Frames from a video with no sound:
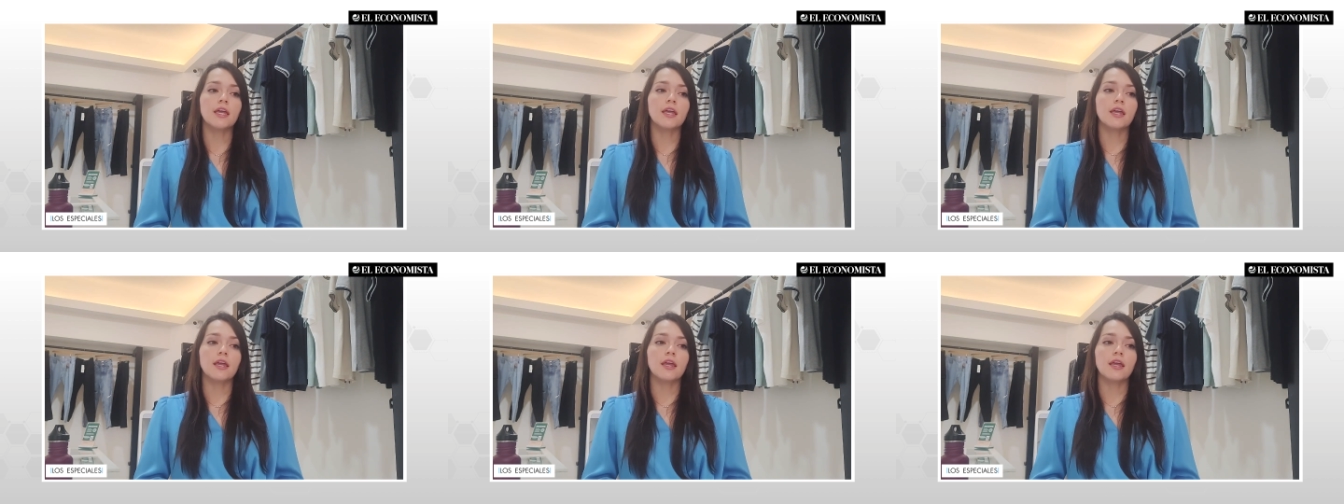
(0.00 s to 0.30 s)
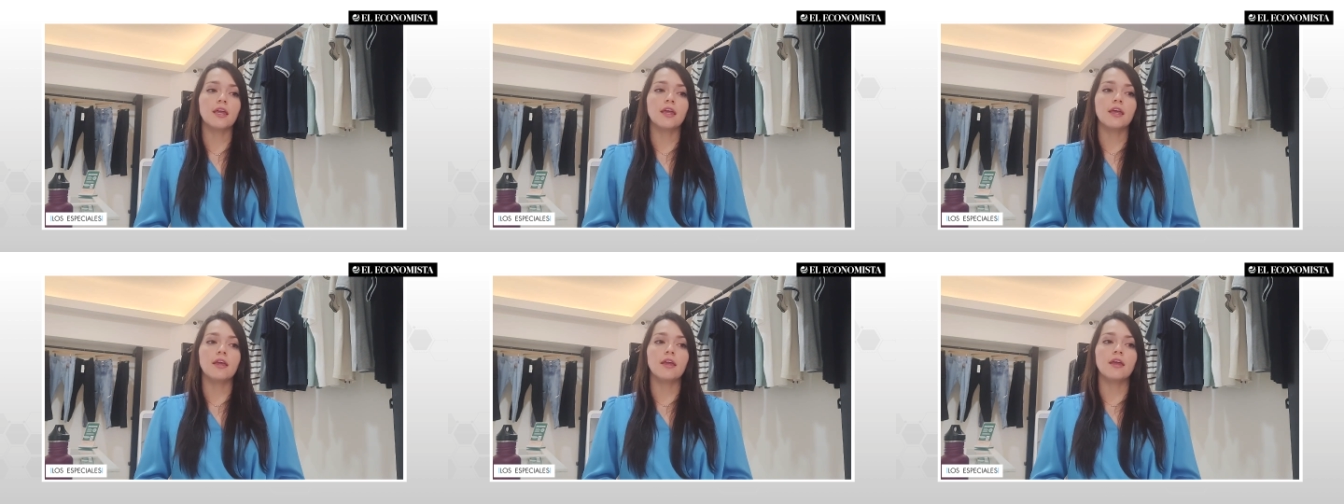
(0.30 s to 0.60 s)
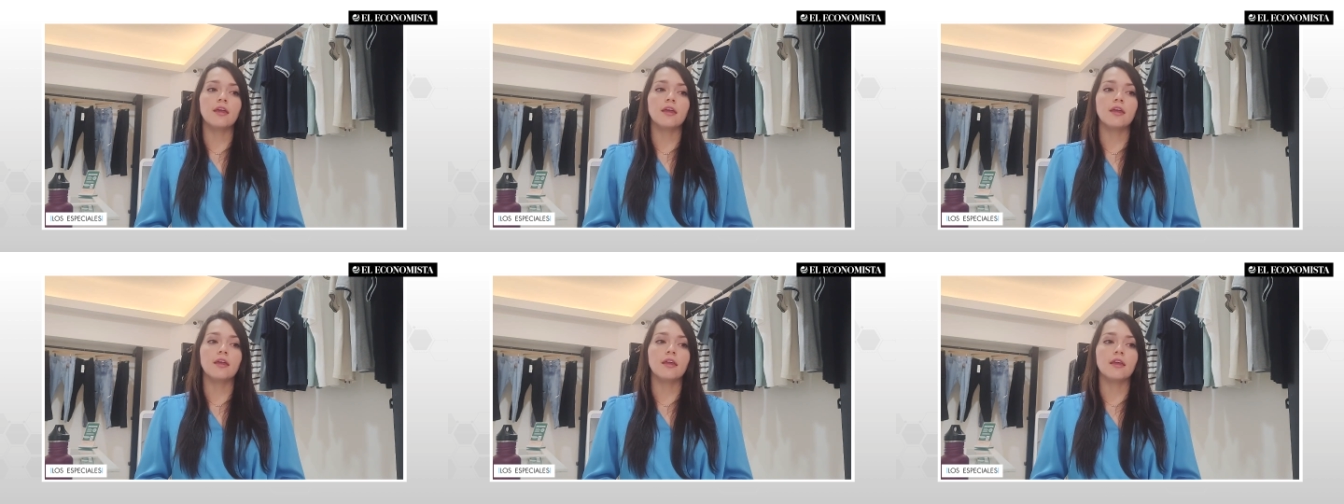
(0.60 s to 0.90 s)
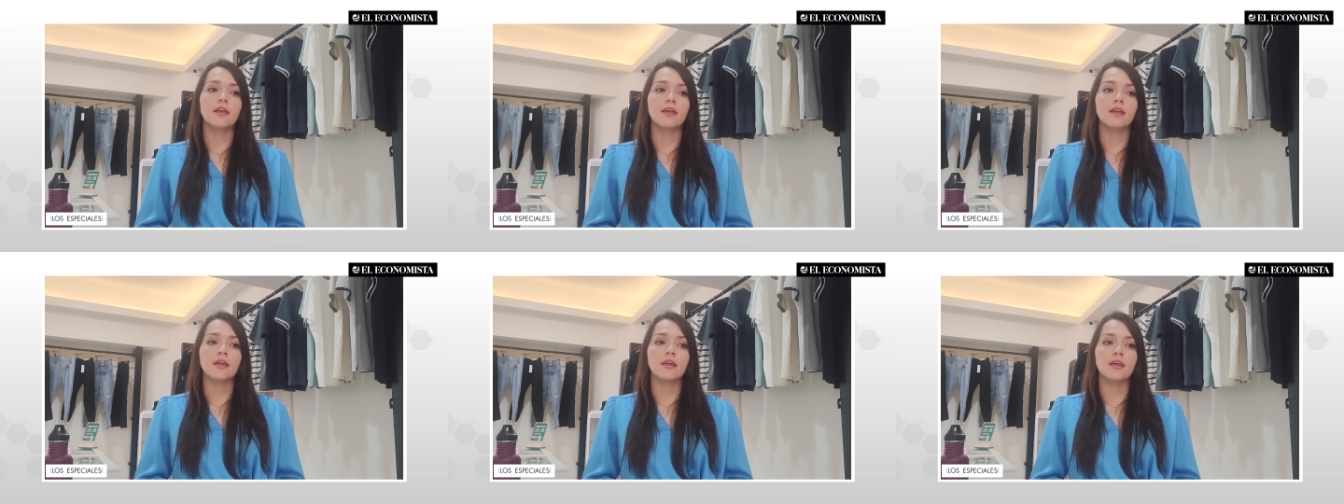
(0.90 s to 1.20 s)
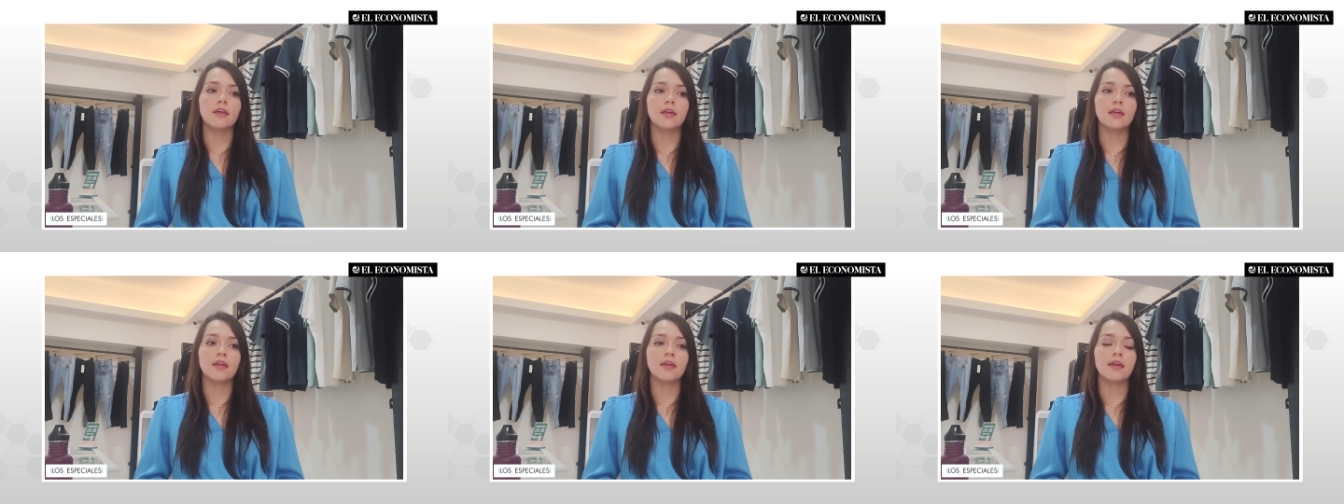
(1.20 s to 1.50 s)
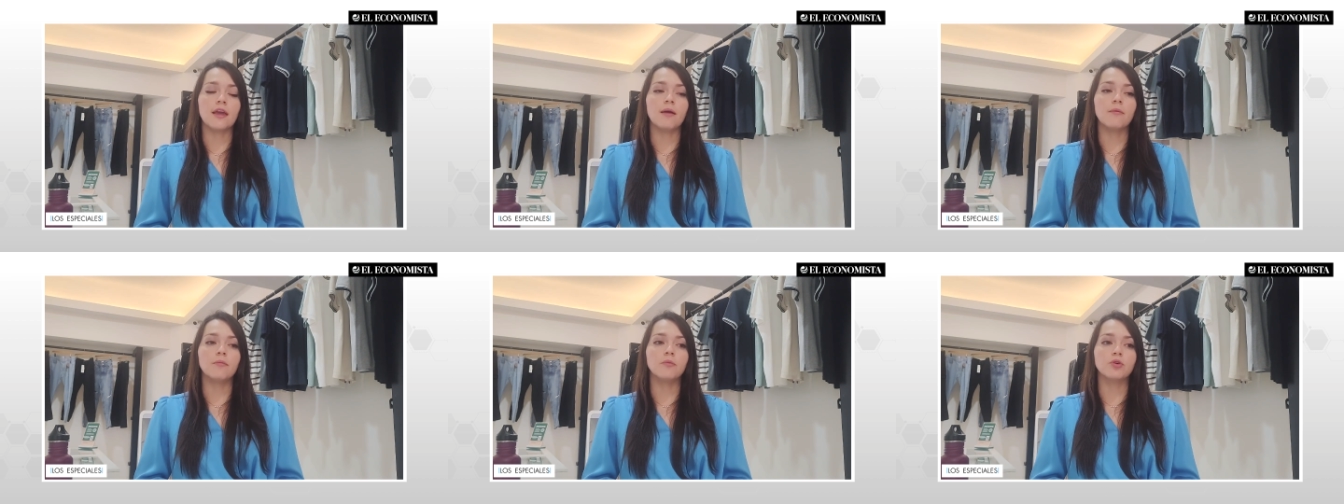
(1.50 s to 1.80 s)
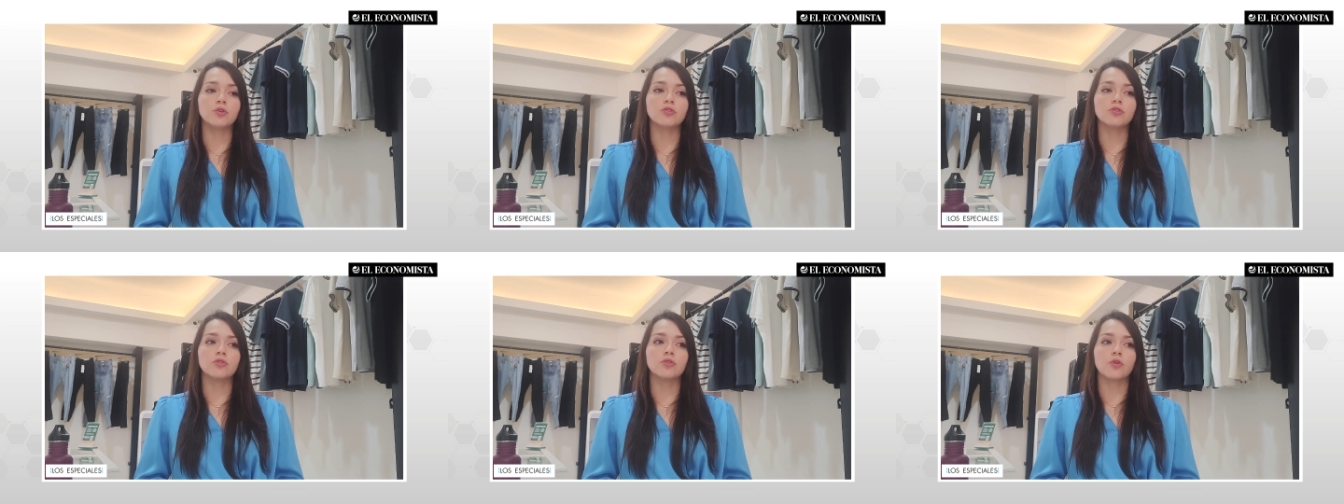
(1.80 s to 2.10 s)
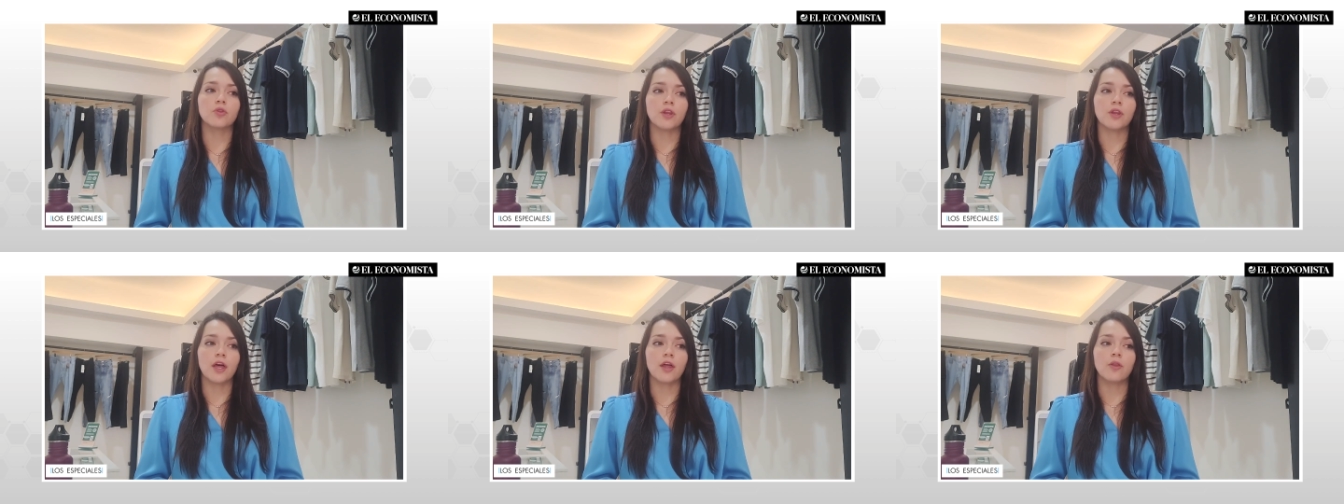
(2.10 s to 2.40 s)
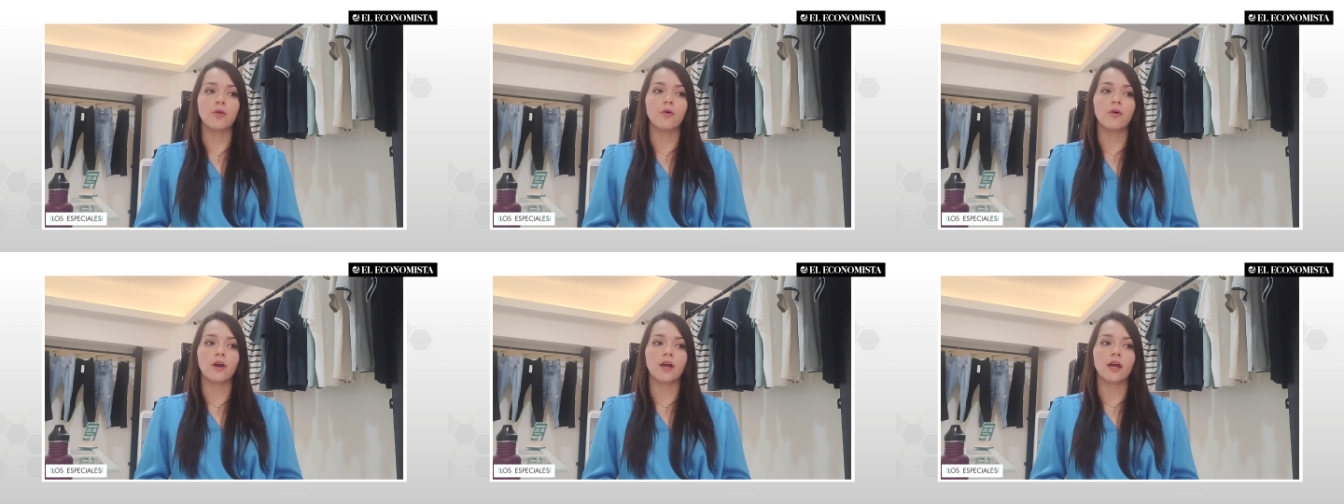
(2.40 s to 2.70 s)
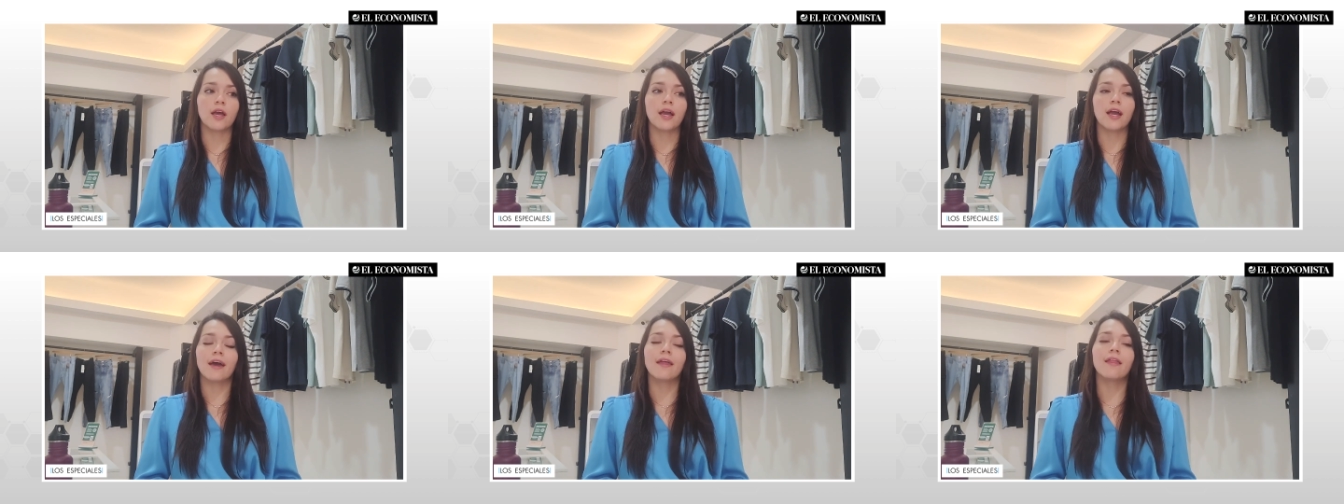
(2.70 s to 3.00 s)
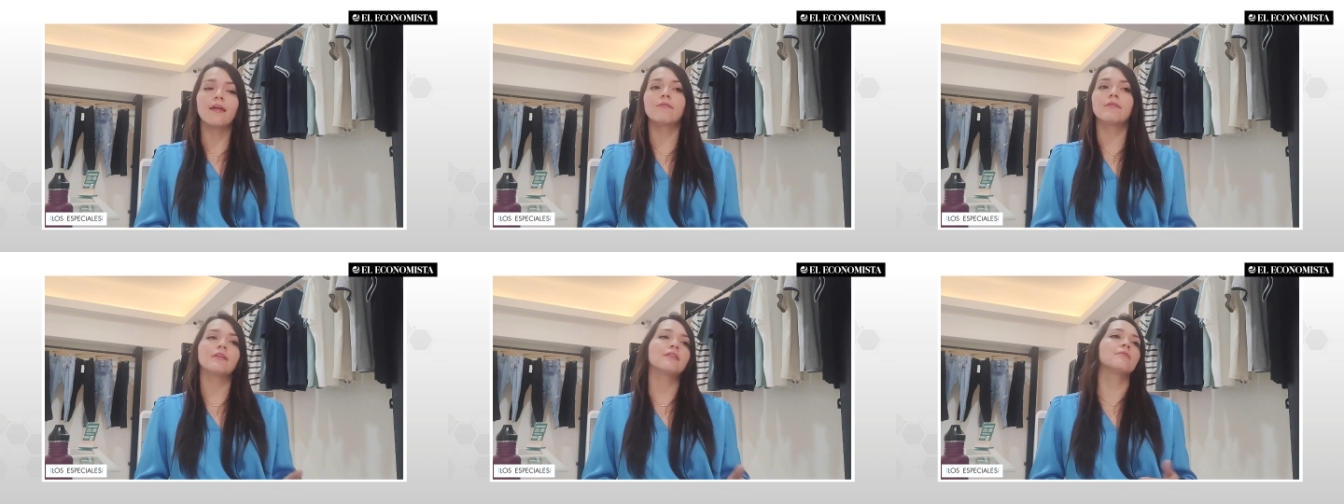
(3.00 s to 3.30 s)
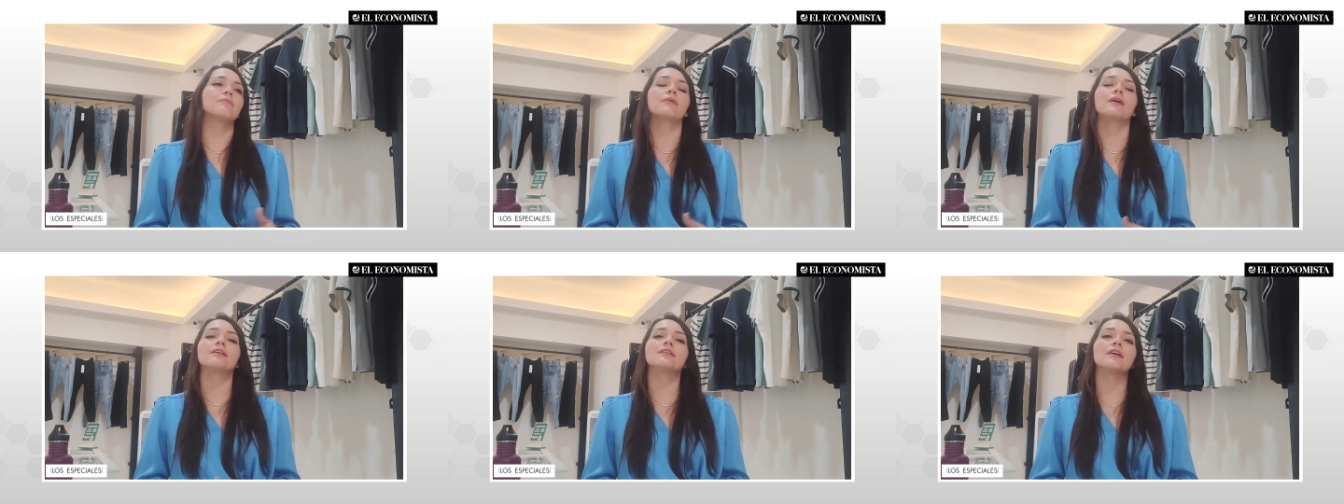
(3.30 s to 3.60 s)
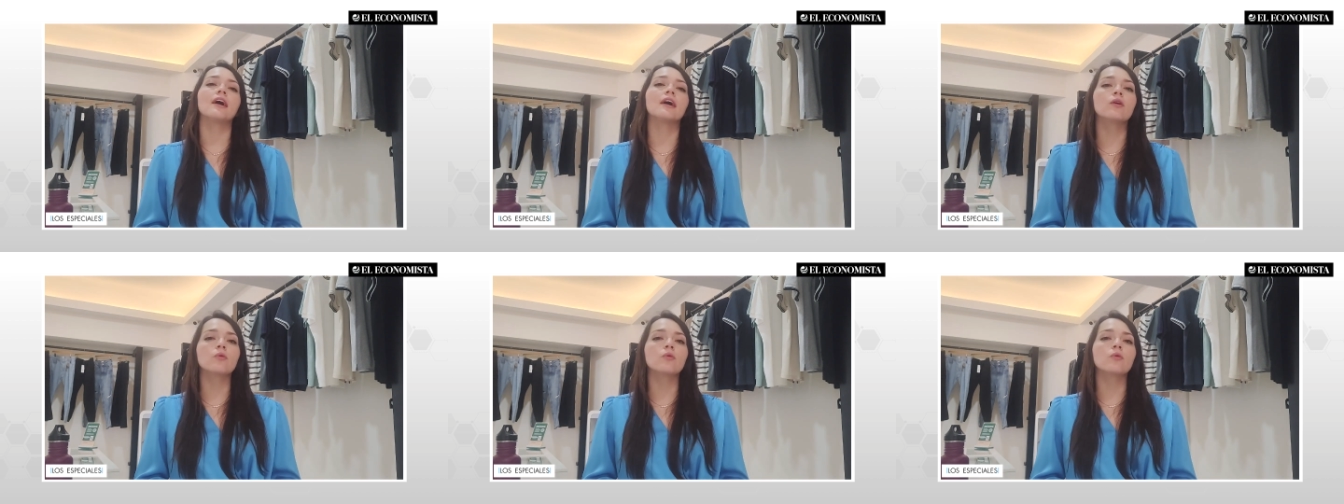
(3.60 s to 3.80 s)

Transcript: y, hemos notado que cada vez más